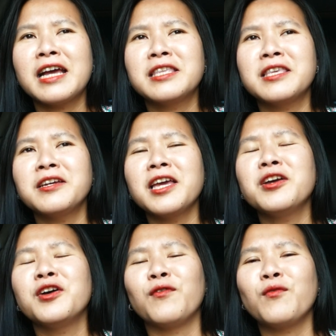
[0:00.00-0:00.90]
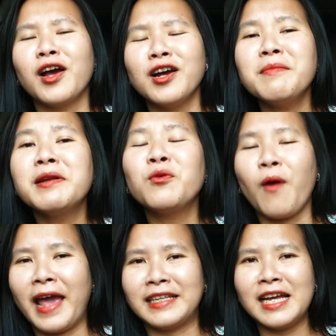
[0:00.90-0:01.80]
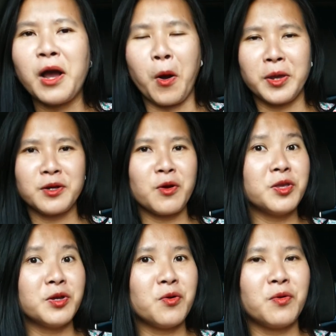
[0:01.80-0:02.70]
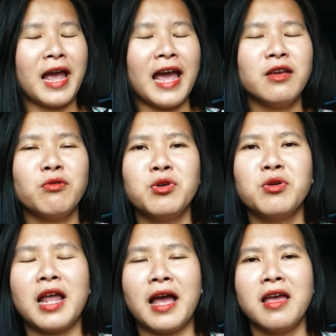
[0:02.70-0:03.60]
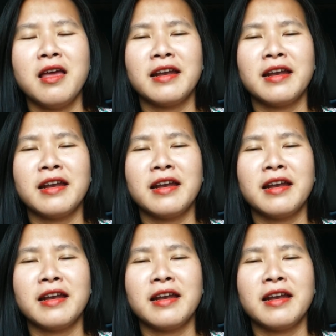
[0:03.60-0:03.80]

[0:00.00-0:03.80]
những cái người phụ nữ ở bên ngoài xã hội có những cô gái coi như là